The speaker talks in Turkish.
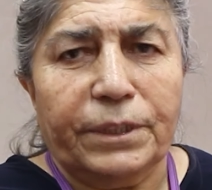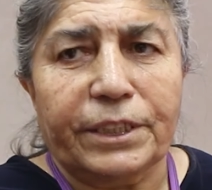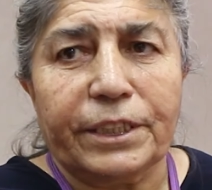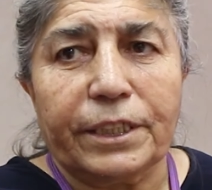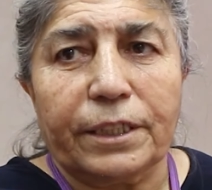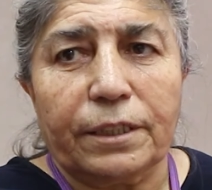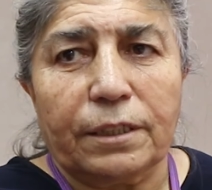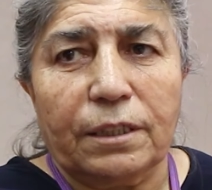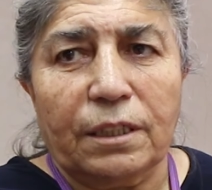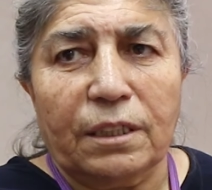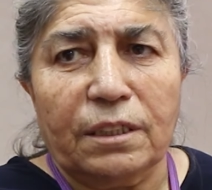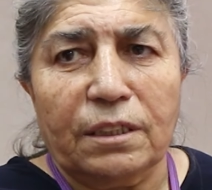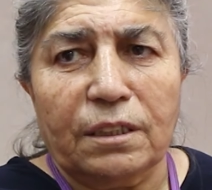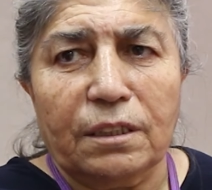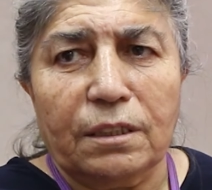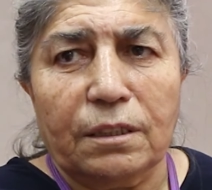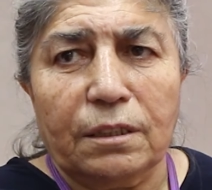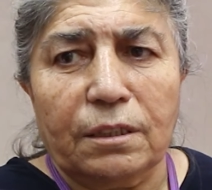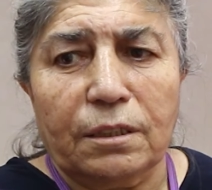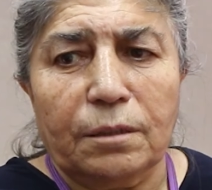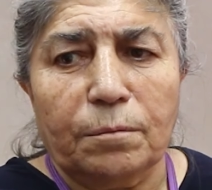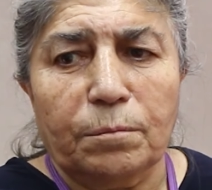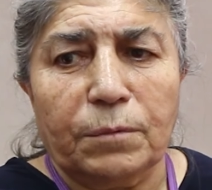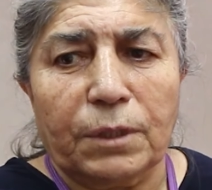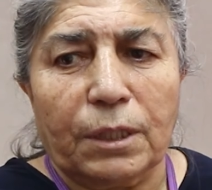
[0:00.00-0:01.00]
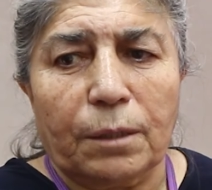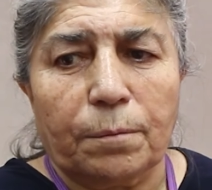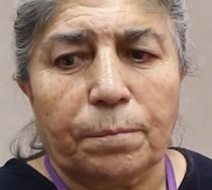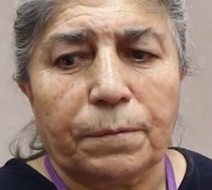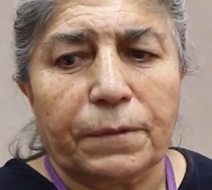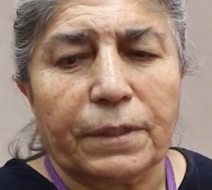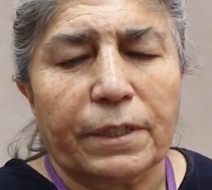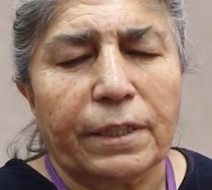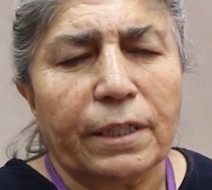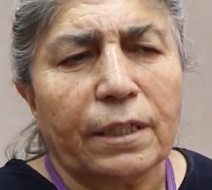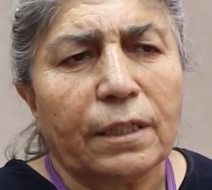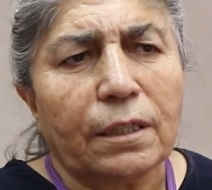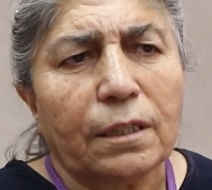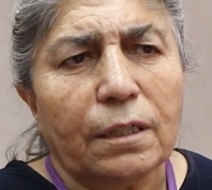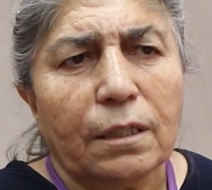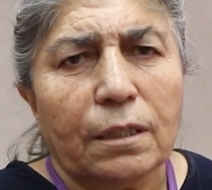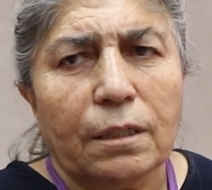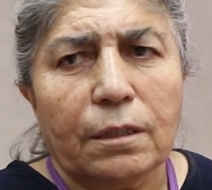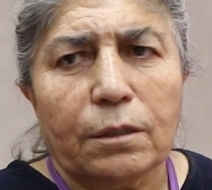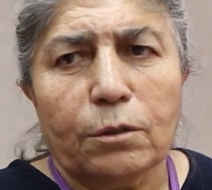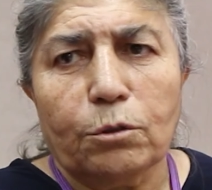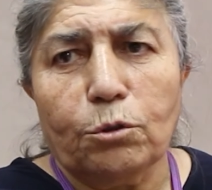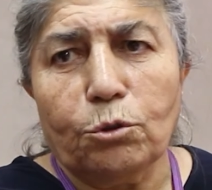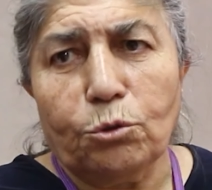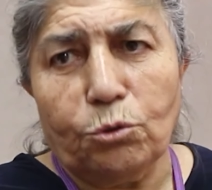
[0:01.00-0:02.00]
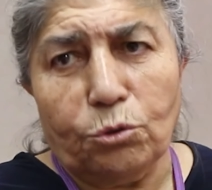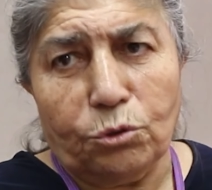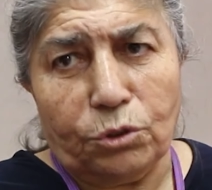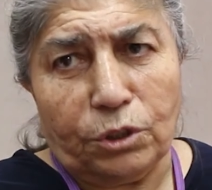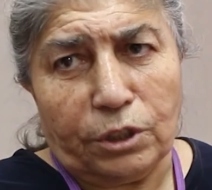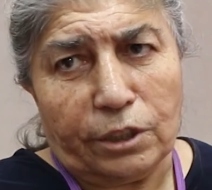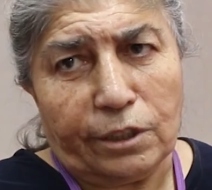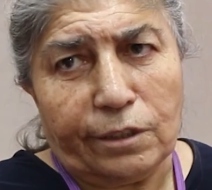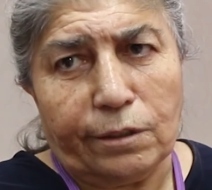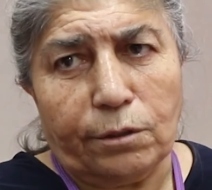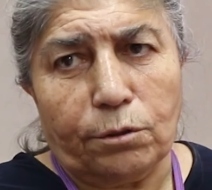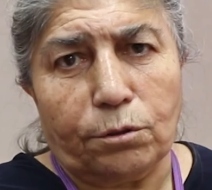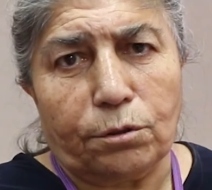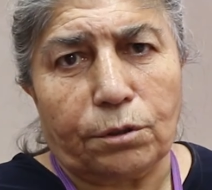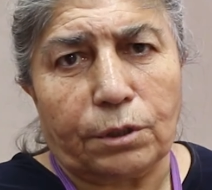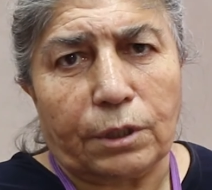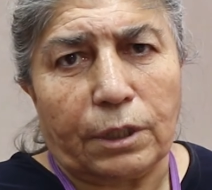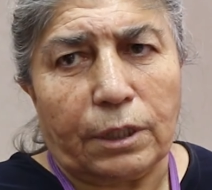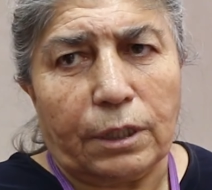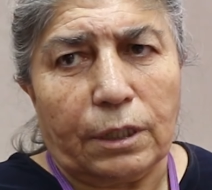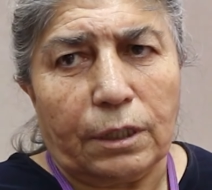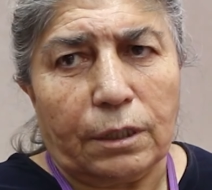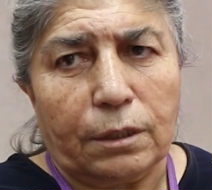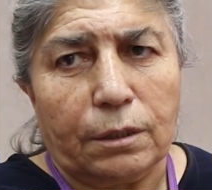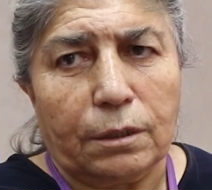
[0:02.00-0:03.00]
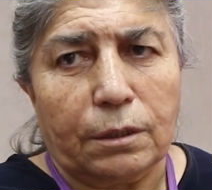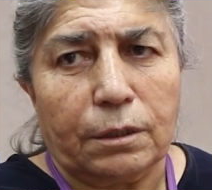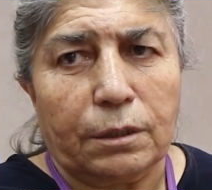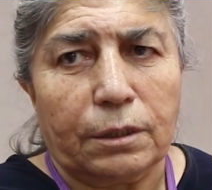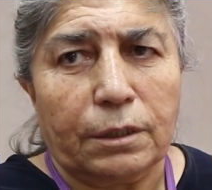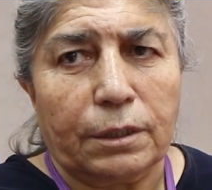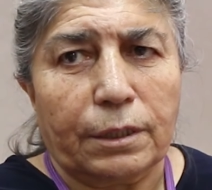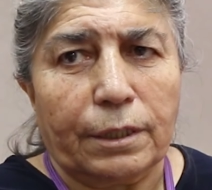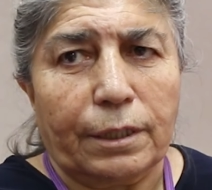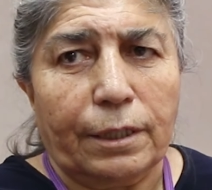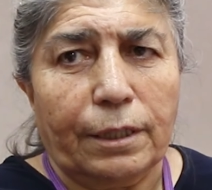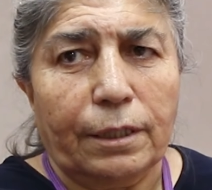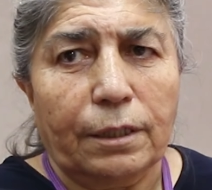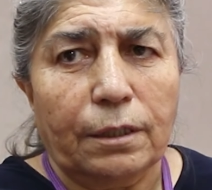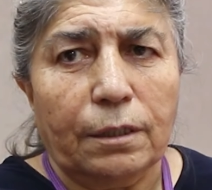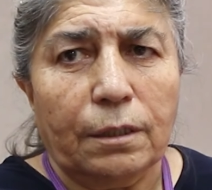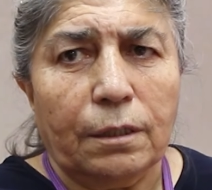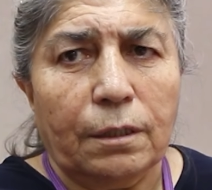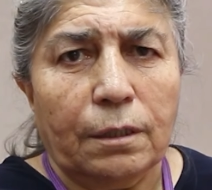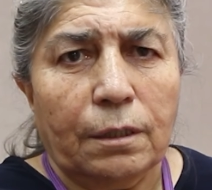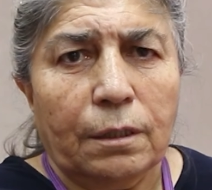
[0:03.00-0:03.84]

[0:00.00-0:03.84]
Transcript: Bir şeyden indirim yaptılar. 13 yıl 4 aya indirdiler.